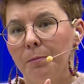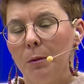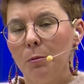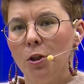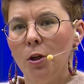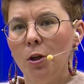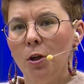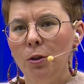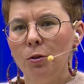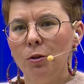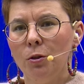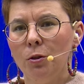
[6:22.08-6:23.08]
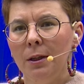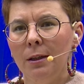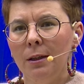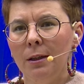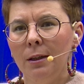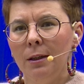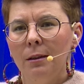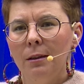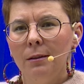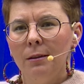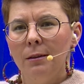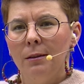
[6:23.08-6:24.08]
przychodzi do ciebie
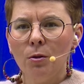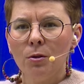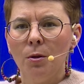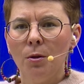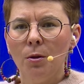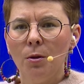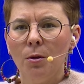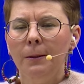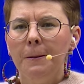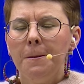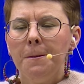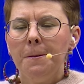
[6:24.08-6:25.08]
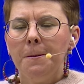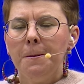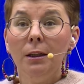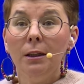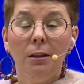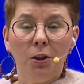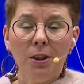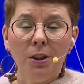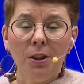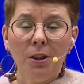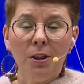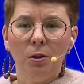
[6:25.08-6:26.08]
dana osoba e, i
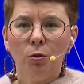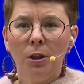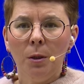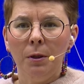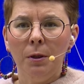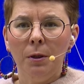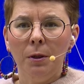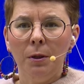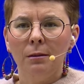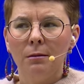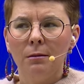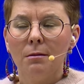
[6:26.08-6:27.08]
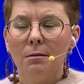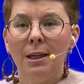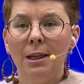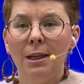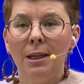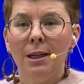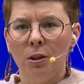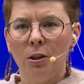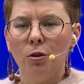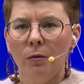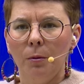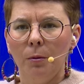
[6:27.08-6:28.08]
chciałaby mieć u ciebie sesję
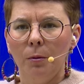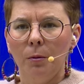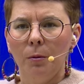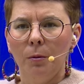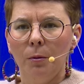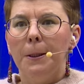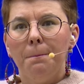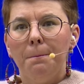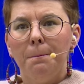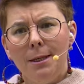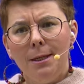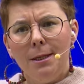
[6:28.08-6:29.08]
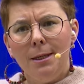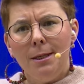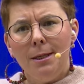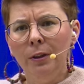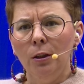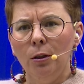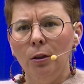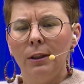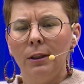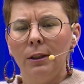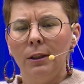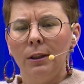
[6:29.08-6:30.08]
zdjęciową. Jak to
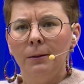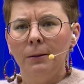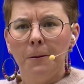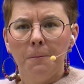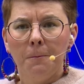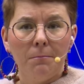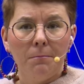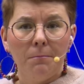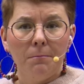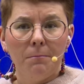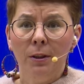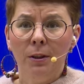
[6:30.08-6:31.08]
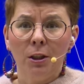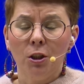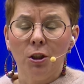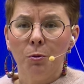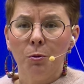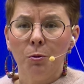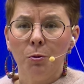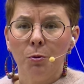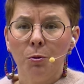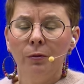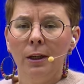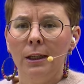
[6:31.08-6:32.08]
wygląda? E, jak powinna się
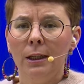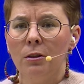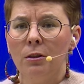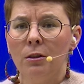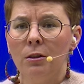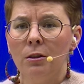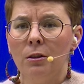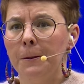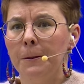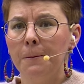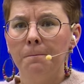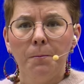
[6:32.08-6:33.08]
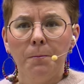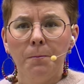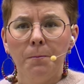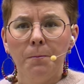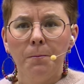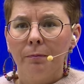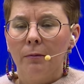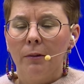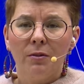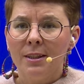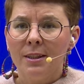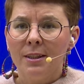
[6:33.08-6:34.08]
przygotować e,
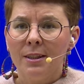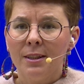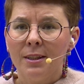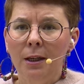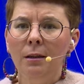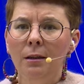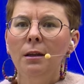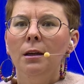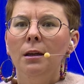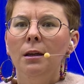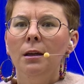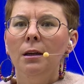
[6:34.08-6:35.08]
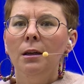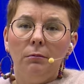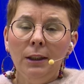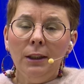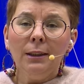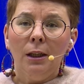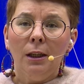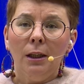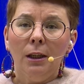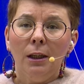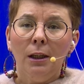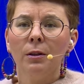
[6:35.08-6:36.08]
wstępnie? Jak ta
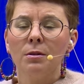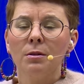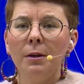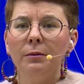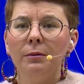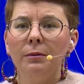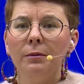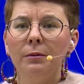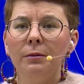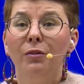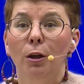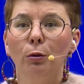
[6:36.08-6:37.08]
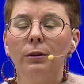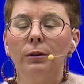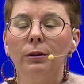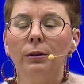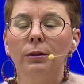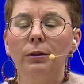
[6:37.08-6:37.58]
rozmowa e, wygląda?